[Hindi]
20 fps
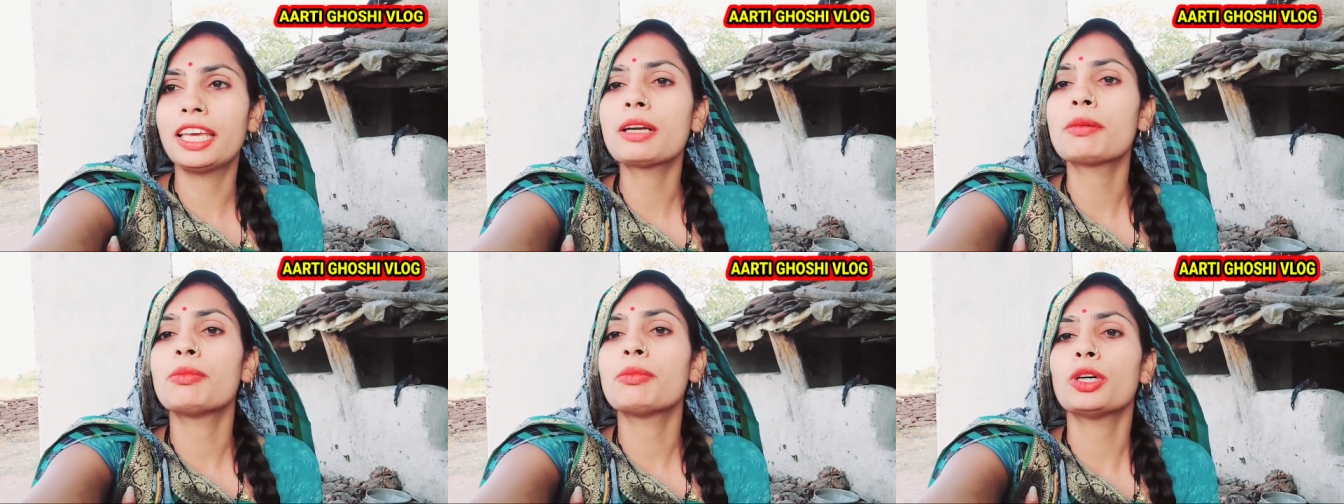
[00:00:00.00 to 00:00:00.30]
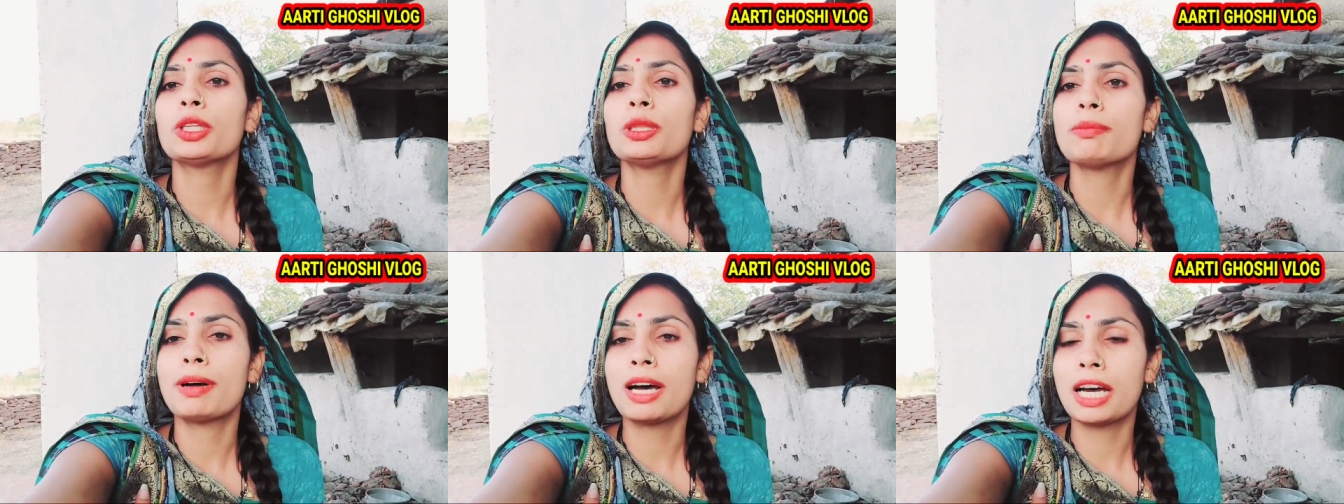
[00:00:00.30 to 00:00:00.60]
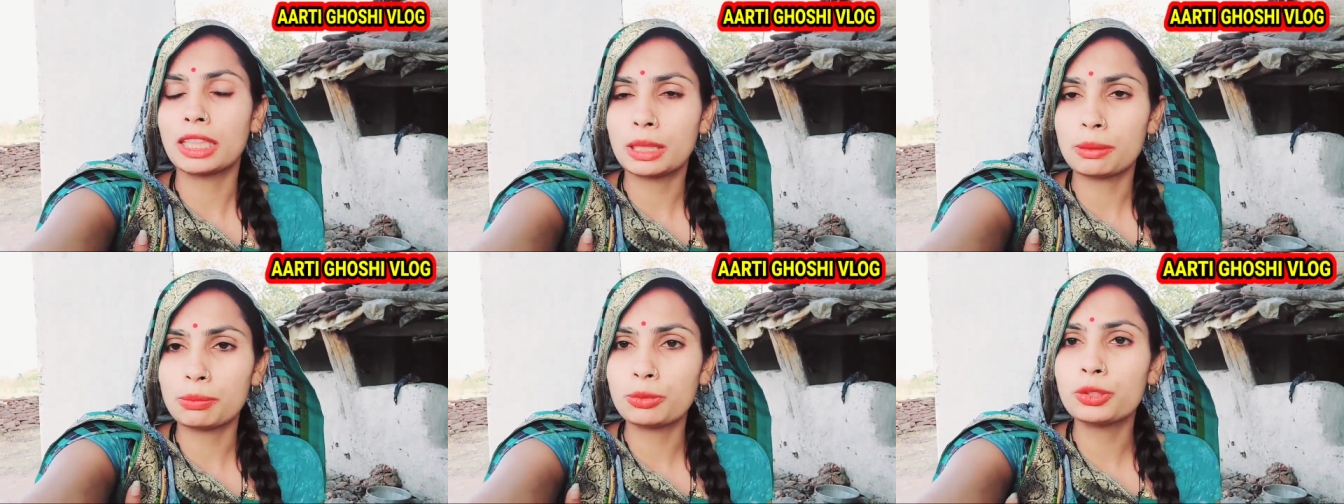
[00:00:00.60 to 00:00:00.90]
एक बहुत
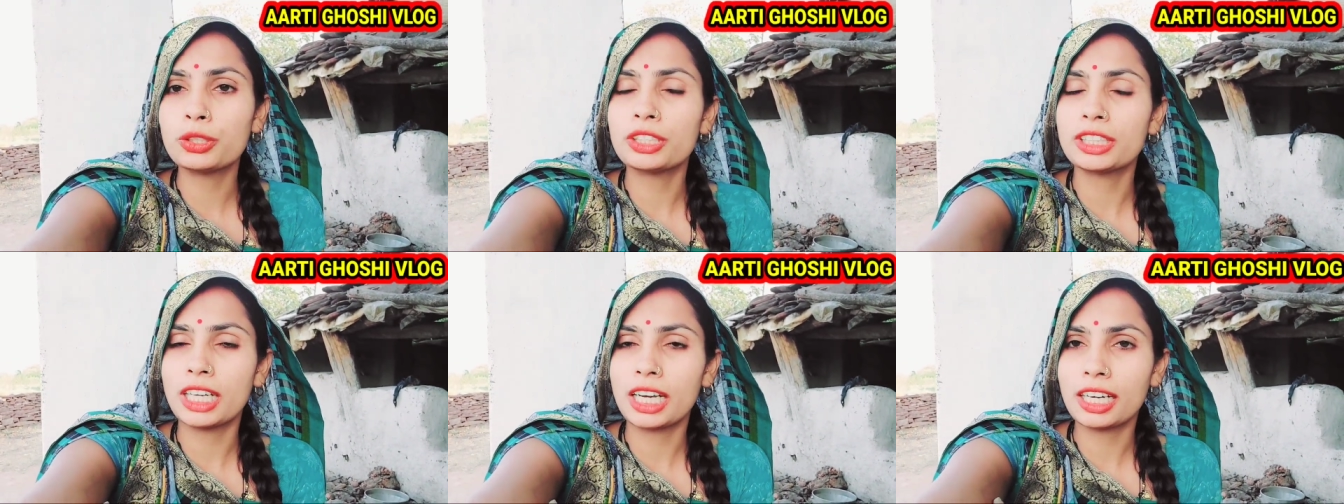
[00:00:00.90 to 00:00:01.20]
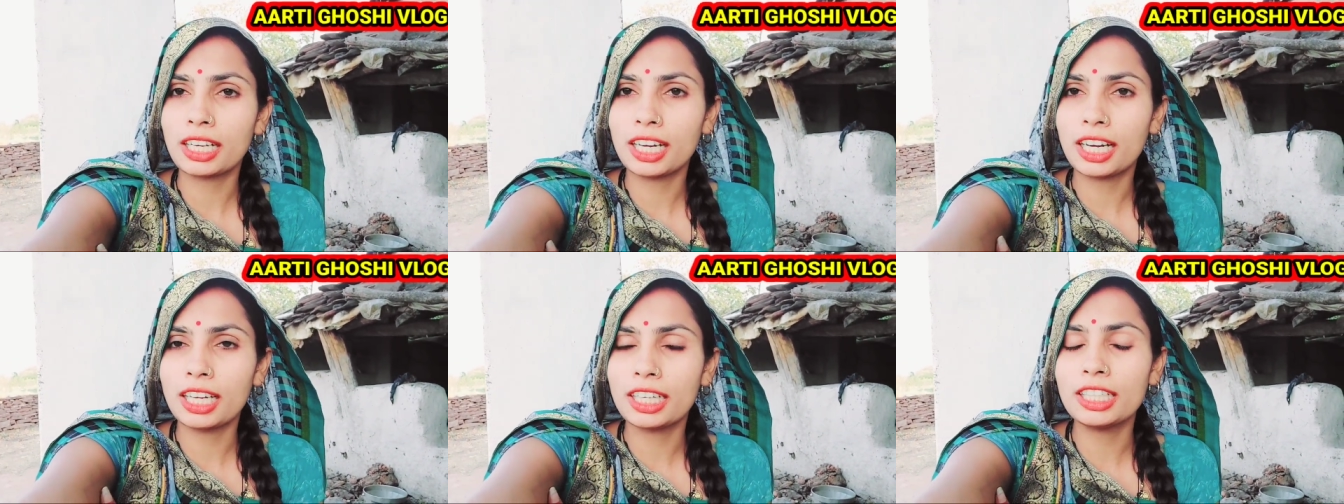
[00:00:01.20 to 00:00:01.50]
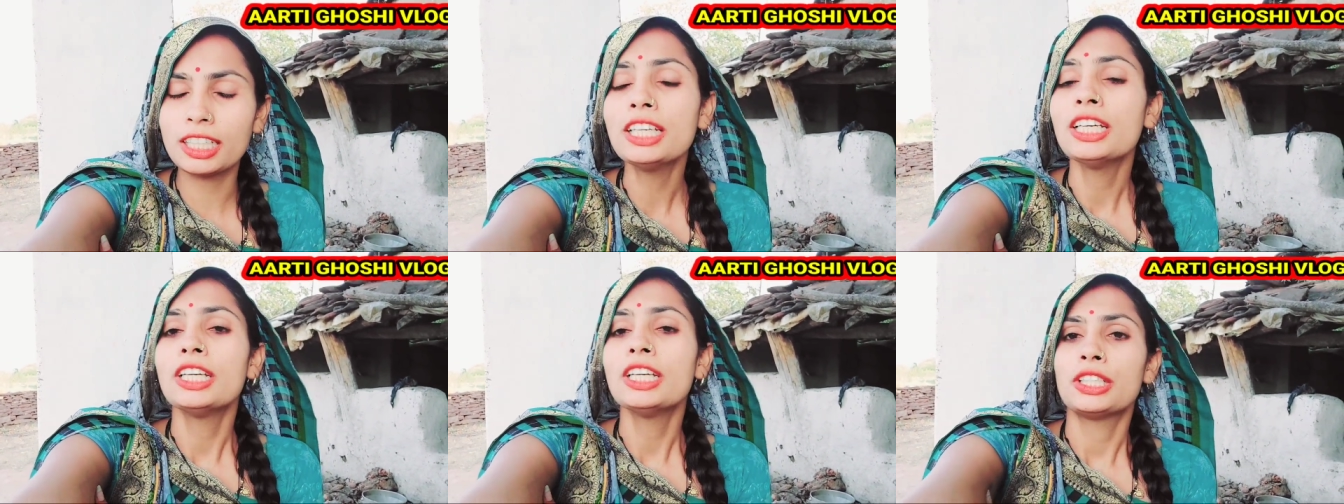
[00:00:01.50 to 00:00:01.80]
महत्वपूर्ण
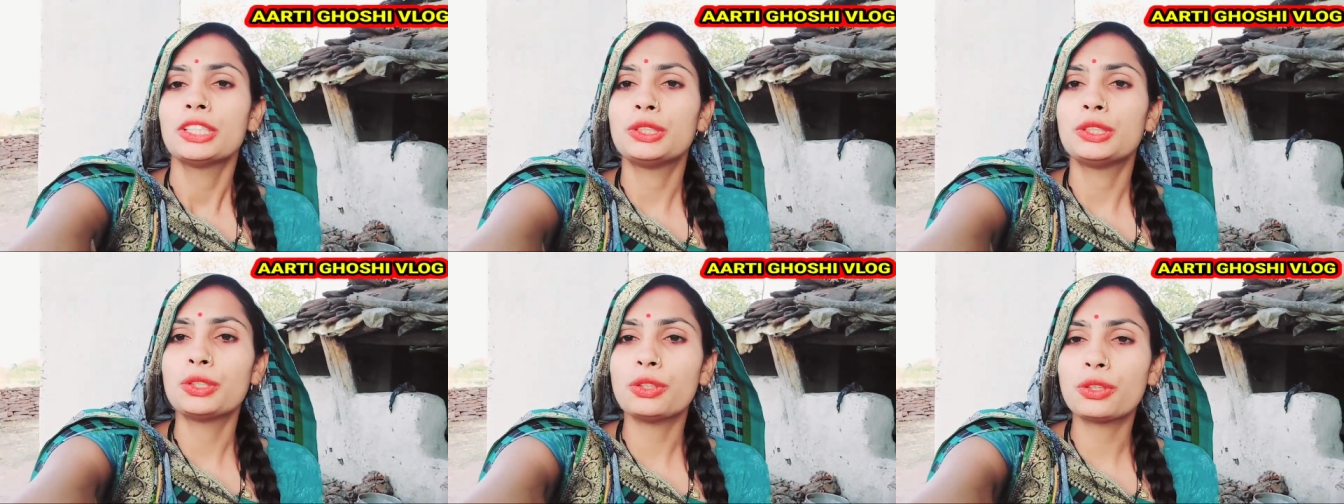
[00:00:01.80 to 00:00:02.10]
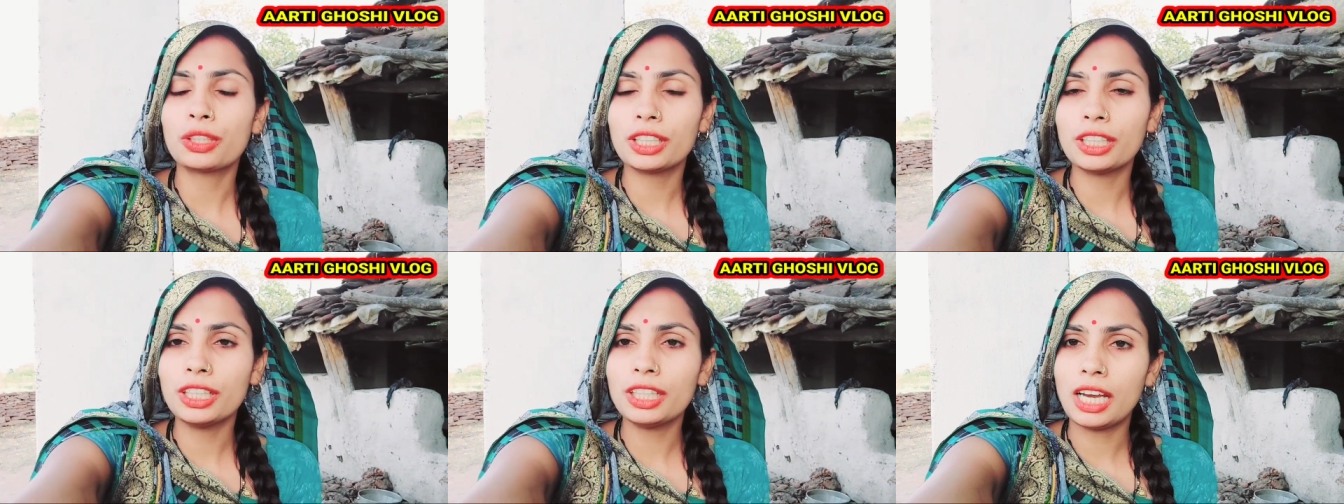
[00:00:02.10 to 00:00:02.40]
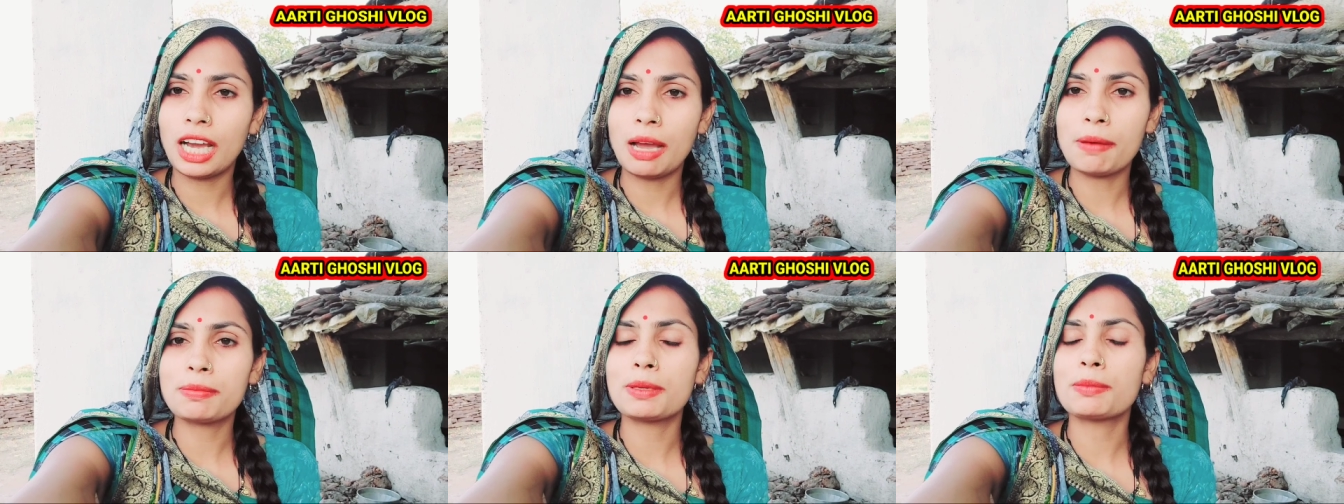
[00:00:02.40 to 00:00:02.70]
जानकारी जो कि
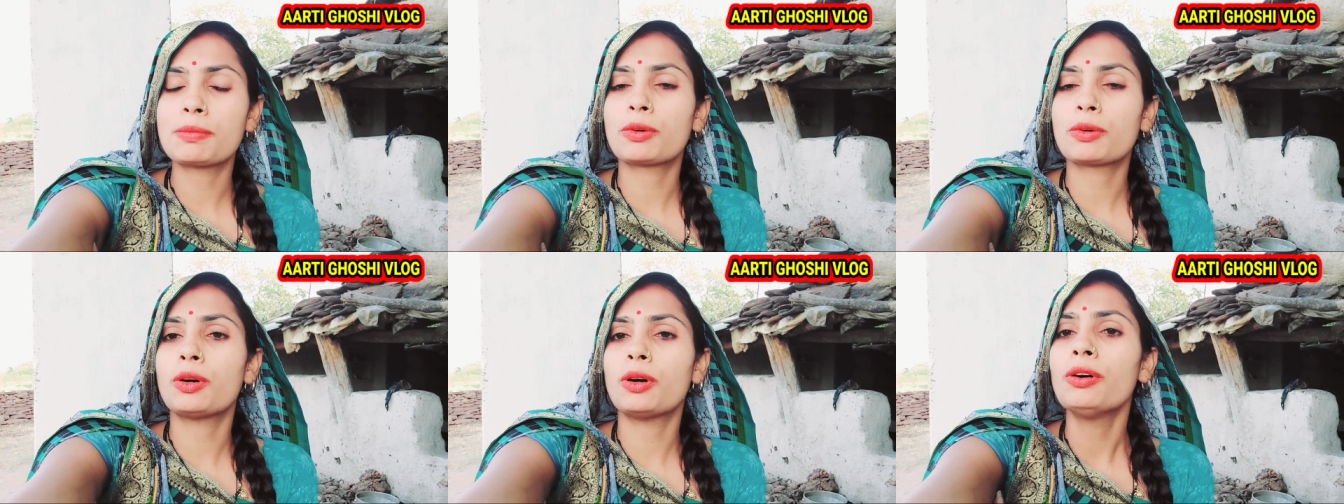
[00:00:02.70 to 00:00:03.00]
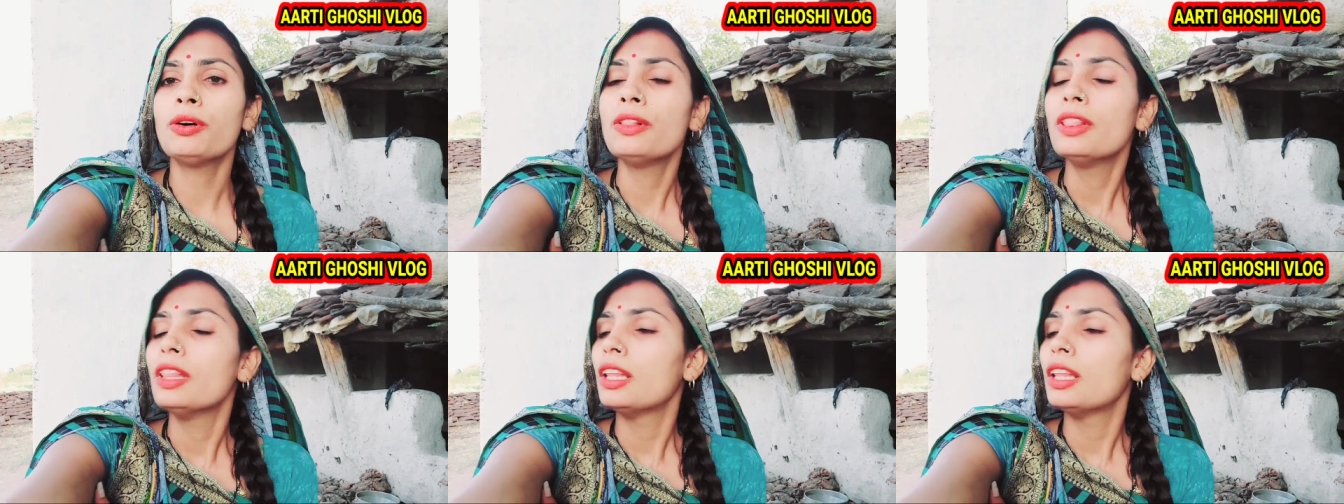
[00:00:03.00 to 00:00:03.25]
आप सबको